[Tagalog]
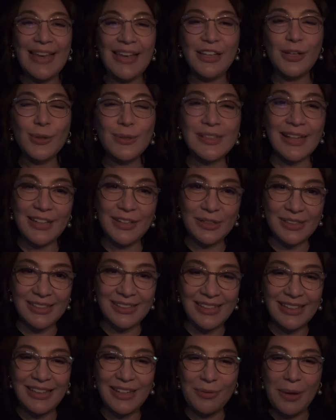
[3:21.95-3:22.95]
hello sa inyo sa
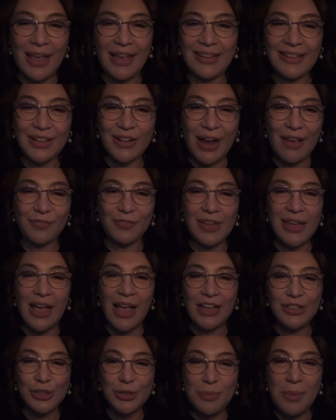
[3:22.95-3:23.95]
Sydney, Wally, Crafty,
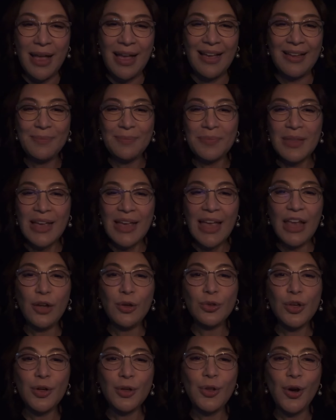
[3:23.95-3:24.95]
Ajuma.
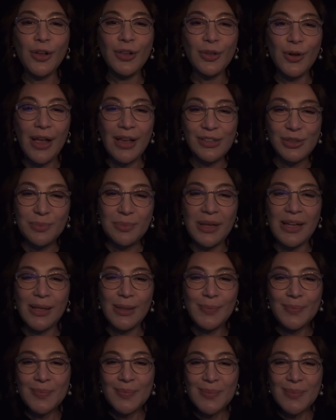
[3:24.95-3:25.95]
Hello to your daughter, Ajuma.